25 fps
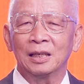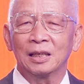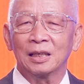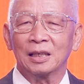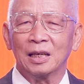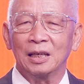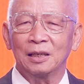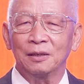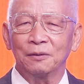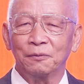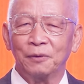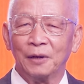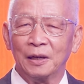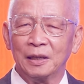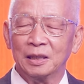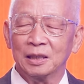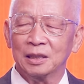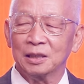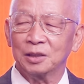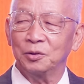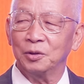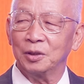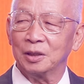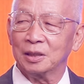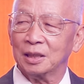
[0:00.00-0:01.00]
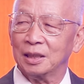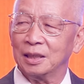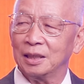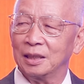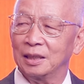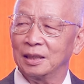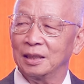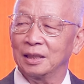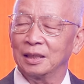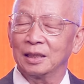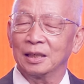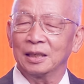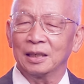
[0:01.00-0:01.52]
cần phải được duy
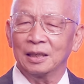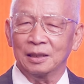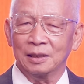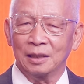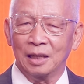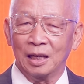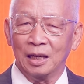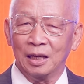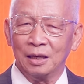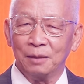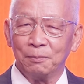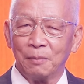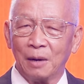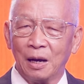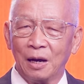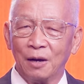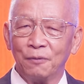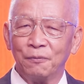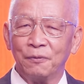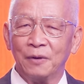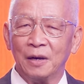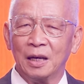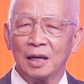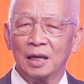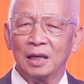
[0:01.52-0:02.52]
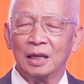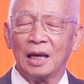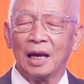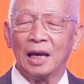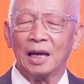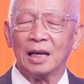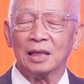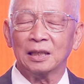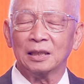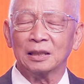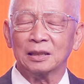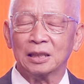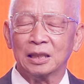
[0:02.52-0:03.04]
trì để bảo vệ
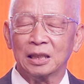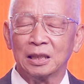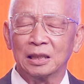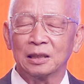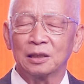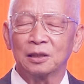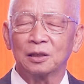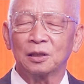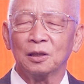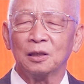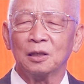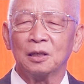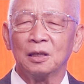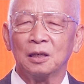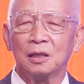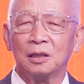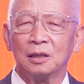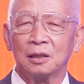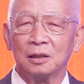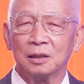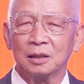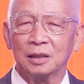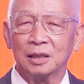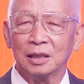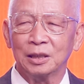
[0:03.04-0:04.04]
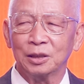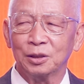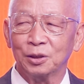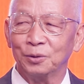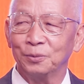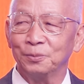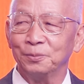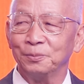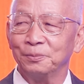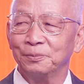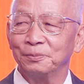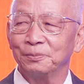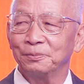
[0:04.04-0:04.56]
an sinh cho dân
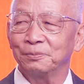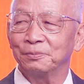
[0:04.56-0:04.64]
chúng